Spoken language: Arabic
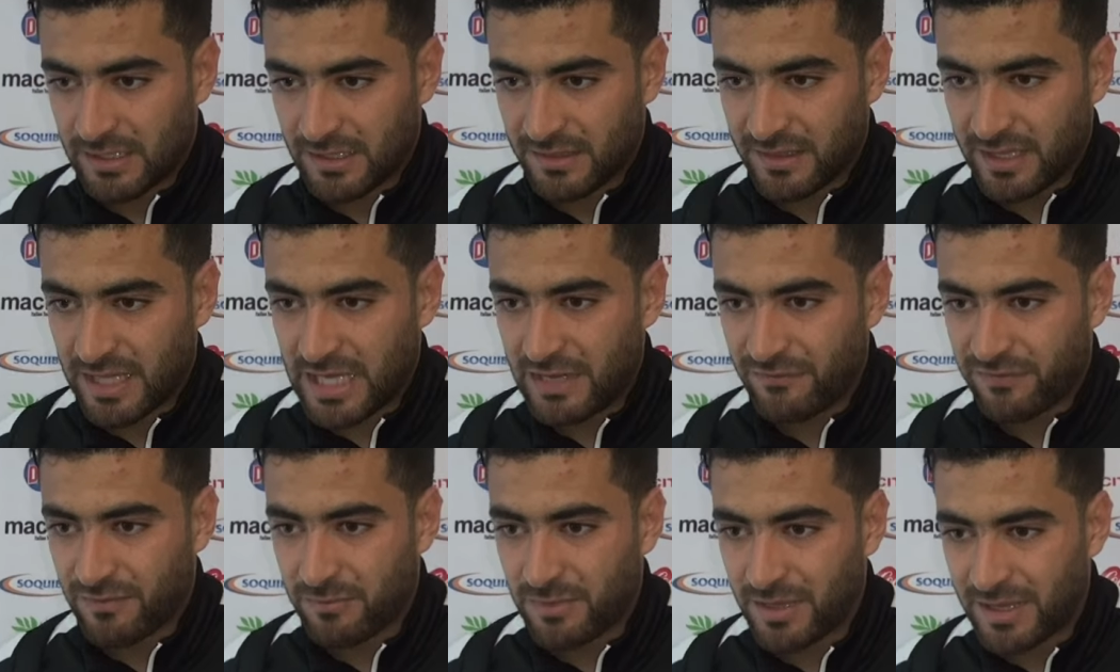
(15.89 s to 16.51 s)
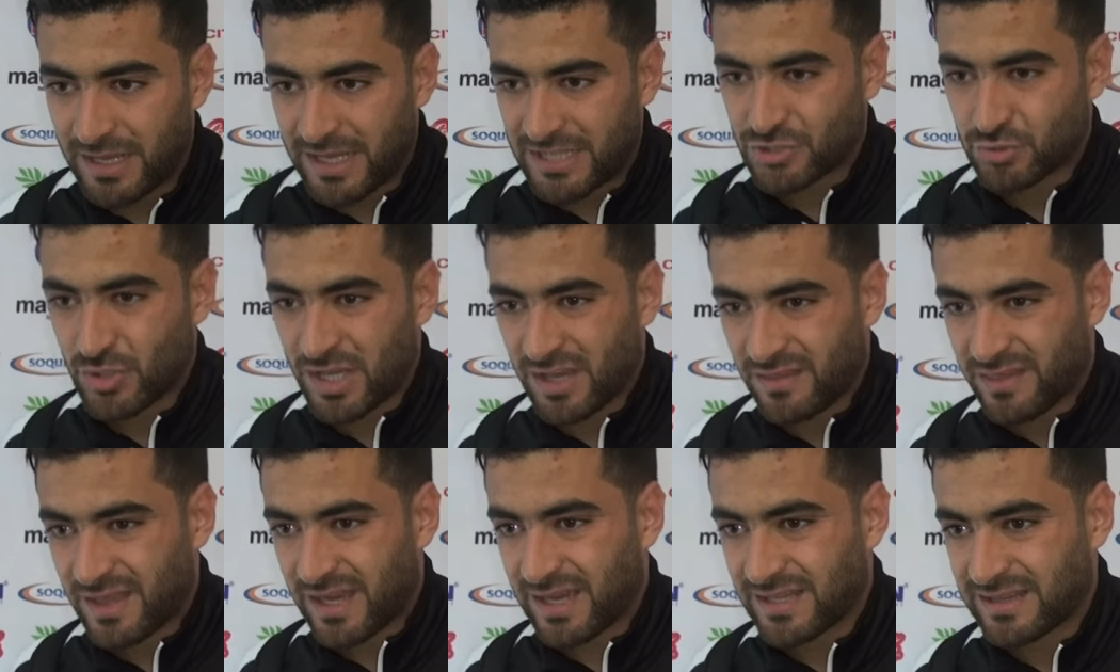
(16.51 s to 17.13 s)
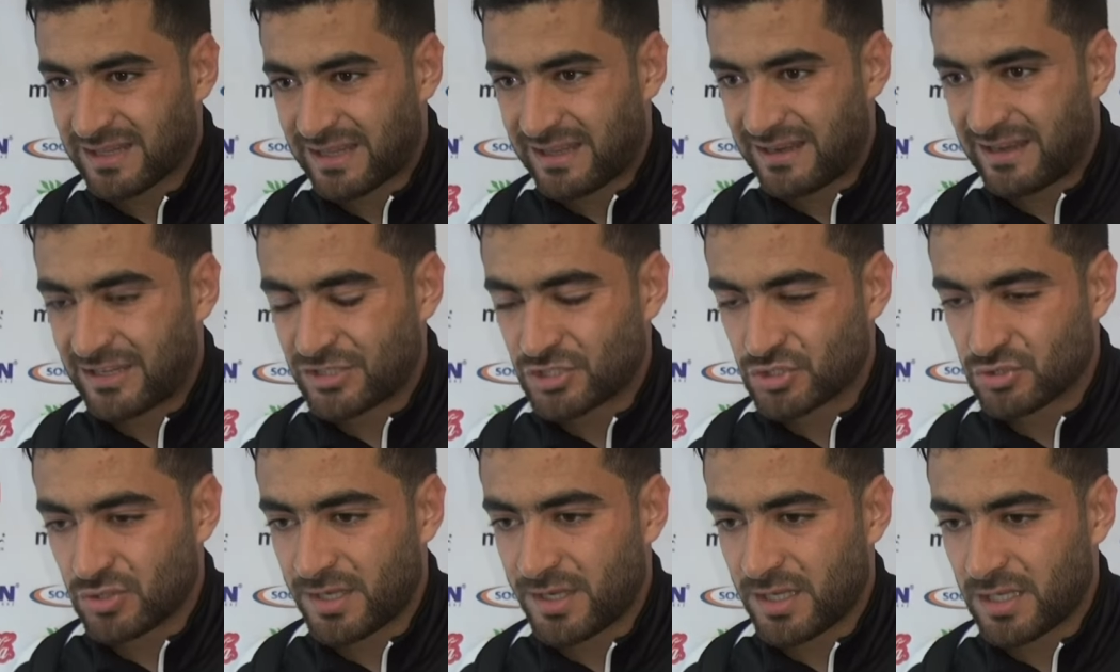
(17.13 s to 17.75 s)
ظهر لي فما شويه ضغط على
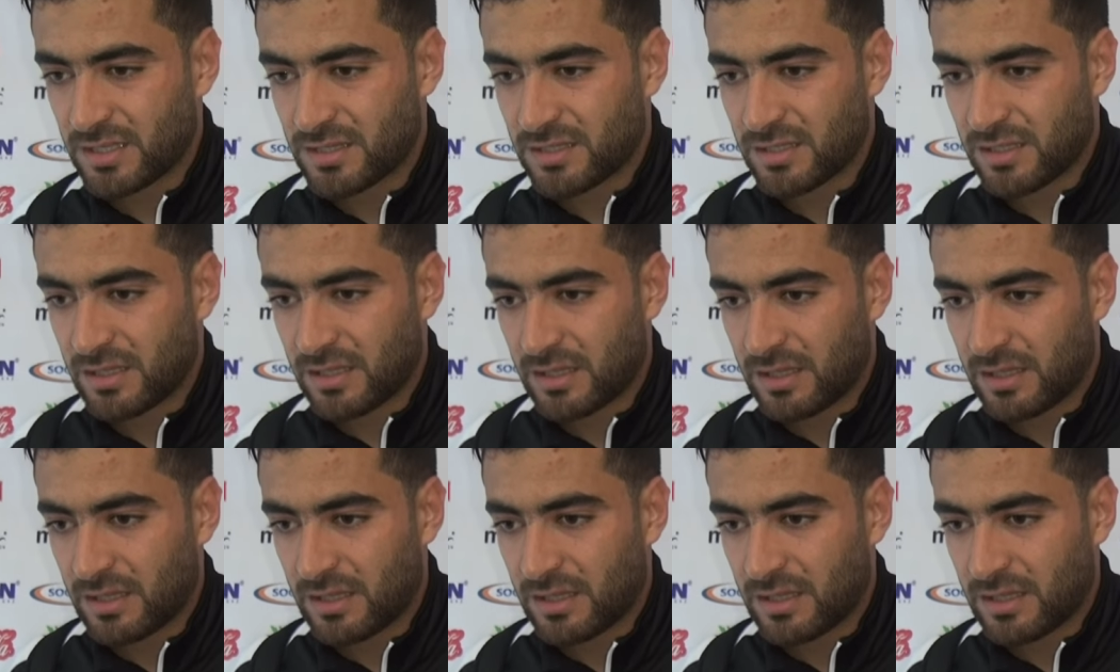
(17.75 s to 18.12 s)
الجوارات